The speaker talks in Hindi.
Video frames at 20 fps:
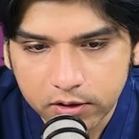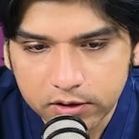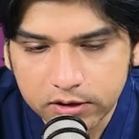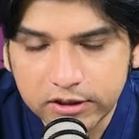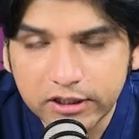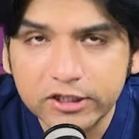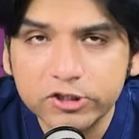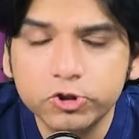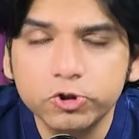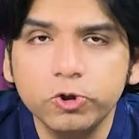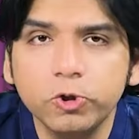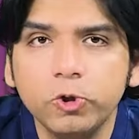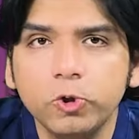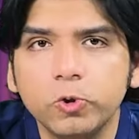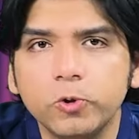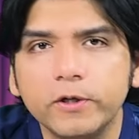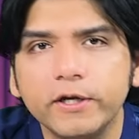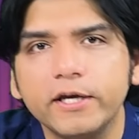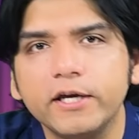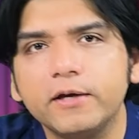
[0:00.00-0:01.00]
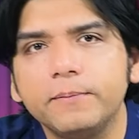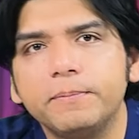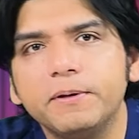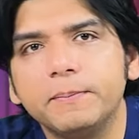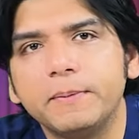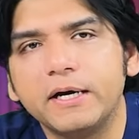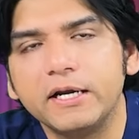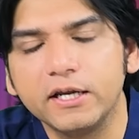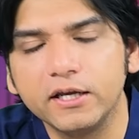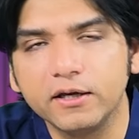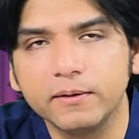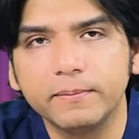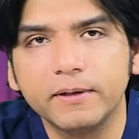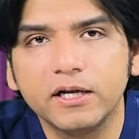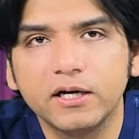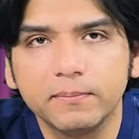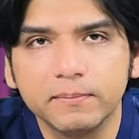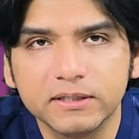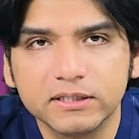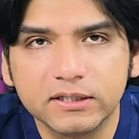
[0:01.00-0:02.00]
दर्जनों लोग एक बीमारी के
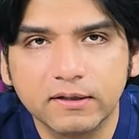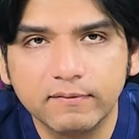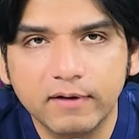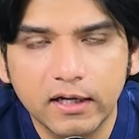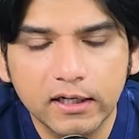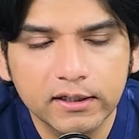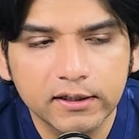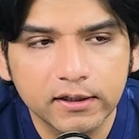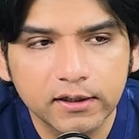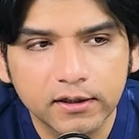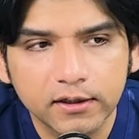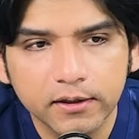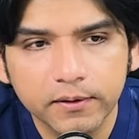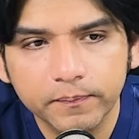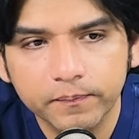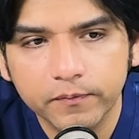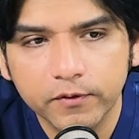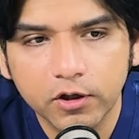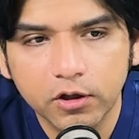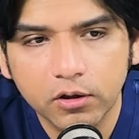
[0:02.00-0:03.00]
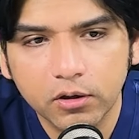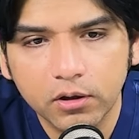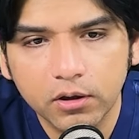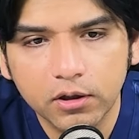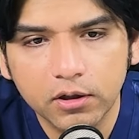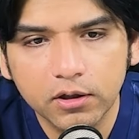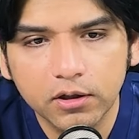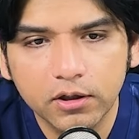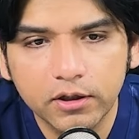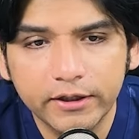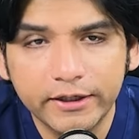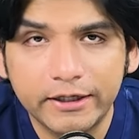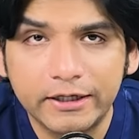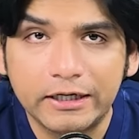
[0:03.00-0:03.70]
बारे में सवाल कर रहे हैं और